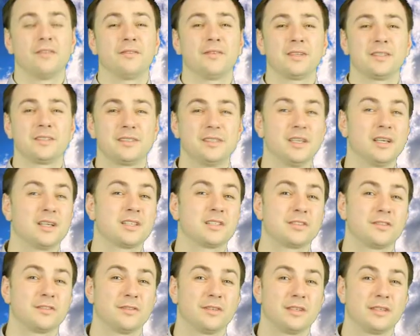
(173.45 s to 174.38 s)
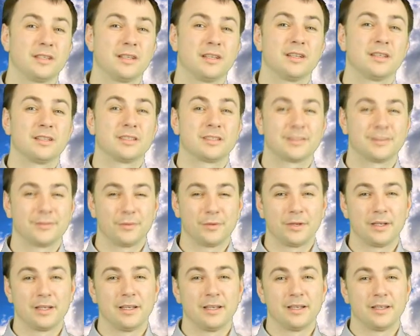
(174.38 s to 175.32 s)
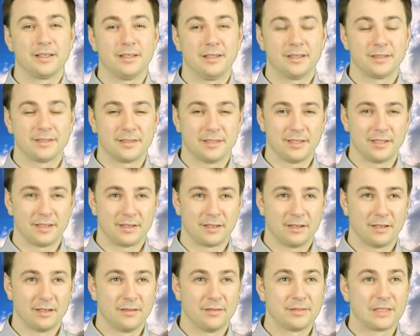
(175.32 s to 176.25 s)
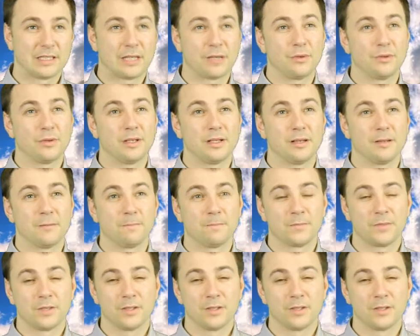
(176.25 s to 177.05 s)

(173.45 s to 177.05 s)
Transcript: воздерживать свой язык. Второе,